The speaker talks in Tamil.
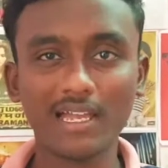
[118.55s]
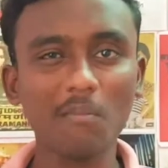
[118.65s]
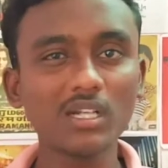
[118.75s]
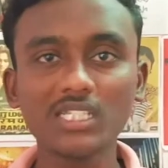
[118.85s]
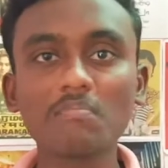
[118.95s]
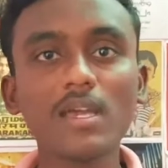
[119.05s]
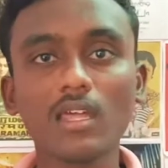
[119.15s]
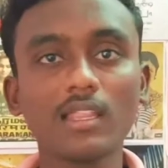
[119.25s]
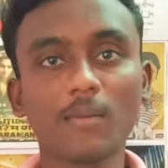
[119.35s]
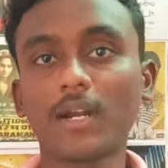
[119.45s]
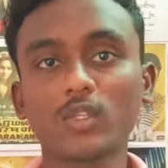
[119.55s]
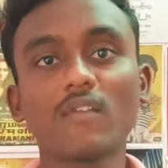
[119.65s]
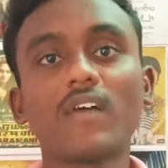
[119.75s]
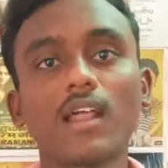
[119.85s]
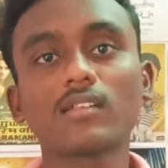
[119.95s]
கமர்ஷியல் பேஸே இந்த
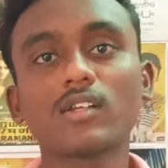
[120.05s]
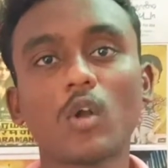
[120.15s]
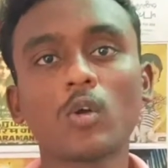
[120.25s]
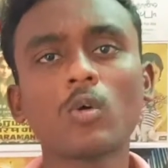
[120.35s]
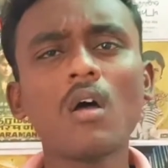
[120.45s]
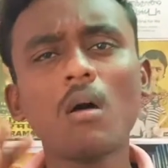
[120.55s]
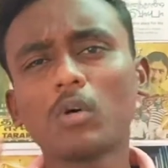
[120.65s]
படத்துக்குள்ளே வராதுன்னு தான் சொல்லணும்